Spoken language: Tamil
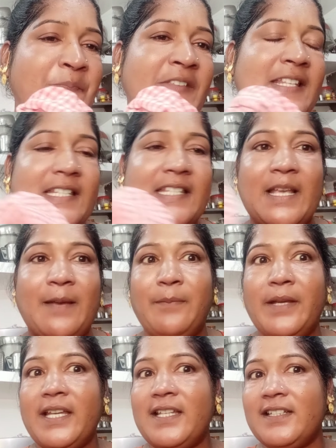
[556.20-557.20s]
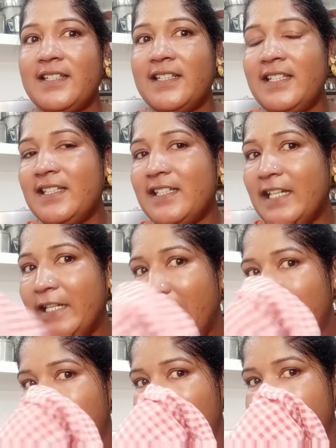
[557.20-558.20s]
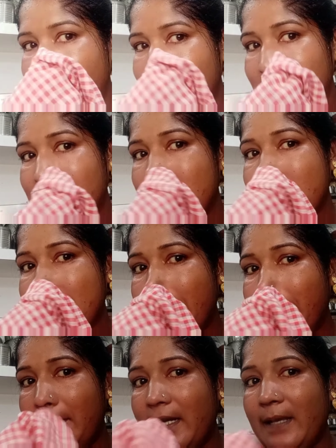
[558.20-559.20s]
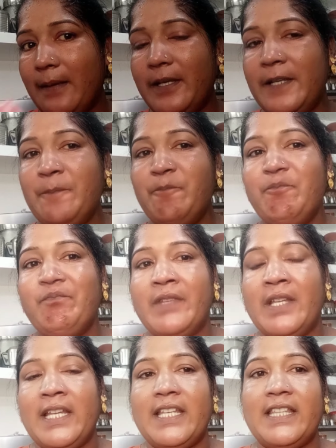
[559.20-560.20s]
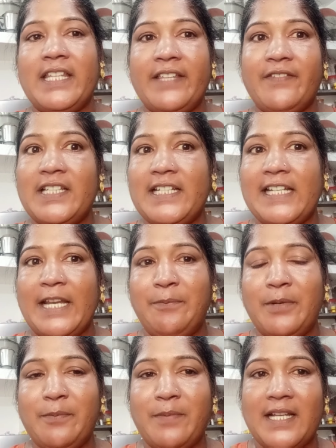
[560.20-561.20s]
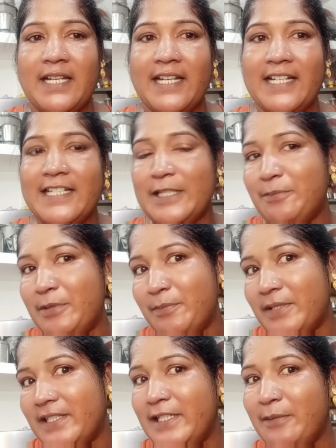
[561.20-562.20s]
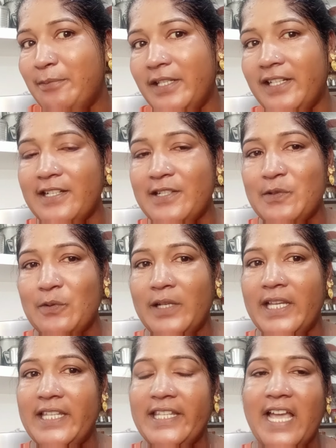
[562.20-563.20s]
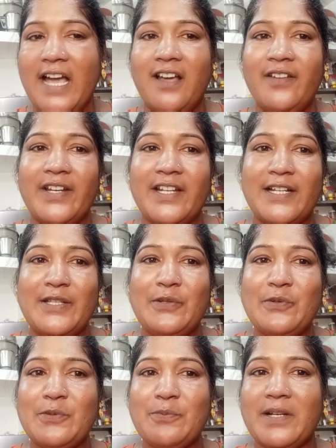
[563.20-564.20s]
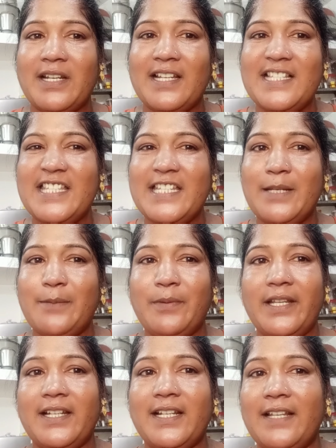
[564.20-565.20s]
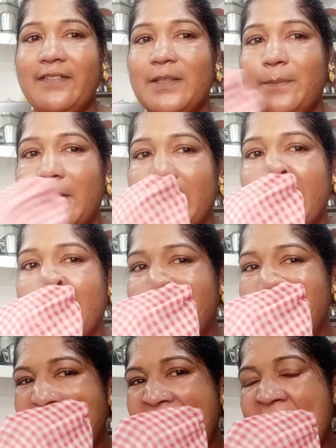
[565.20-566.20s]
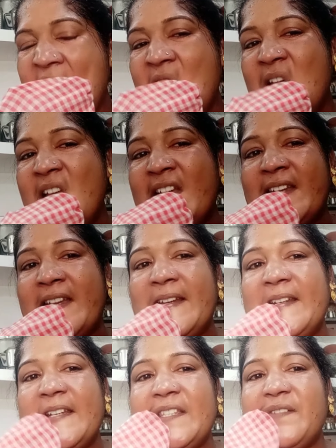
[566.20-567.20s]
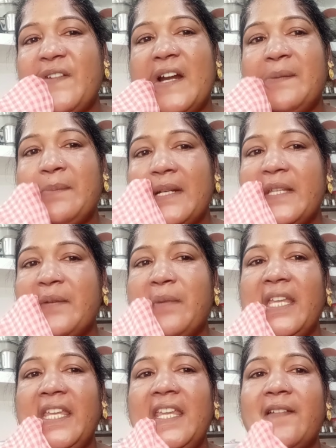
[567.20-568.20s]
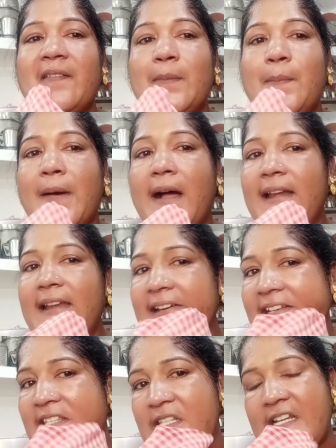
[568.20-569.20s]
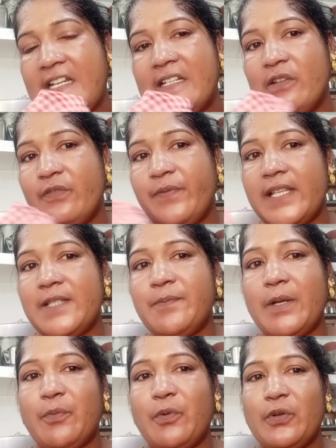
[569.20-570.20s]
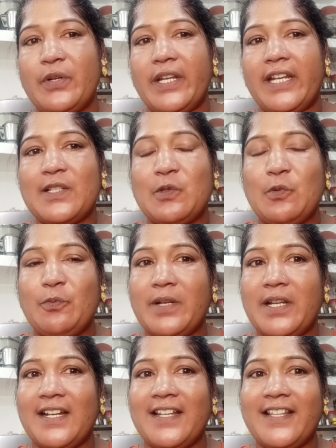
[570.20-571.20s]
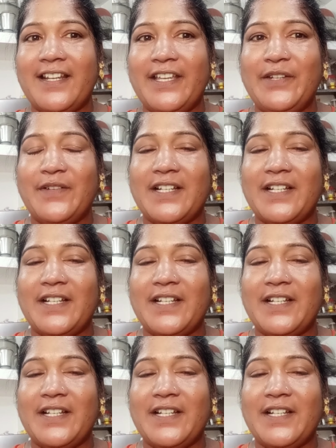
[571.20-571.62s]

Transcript: செம்மையாக இருக்குது கண்டிப்பாக இது வந்து இந்த ஸ்கிப் பண்ணாமல் இந்த இது வந்து ட்ரை பண்ணி பாருங்கள் ட்ரை பண்ணி பார்த்துட்டு எப்படி இருக்குதுன்னு சொல்லுங்கள் இது யார் வேணாலும் யூஸ் பண்ணலாம் சின்ன பிள்ளைகளுக்கெல்லாம் வந்து பார்த்திங்க அப்படின்னா நல்லா அந்த வாழைப்பழத்தை மையம் வந்து பாலில் அரைச்சி நல்லா ஒரு ஃபேஸ் பேக் போட்டுவிட்டிங்கன்னா சூப்பராக கலர் ஆயிடுவாங்க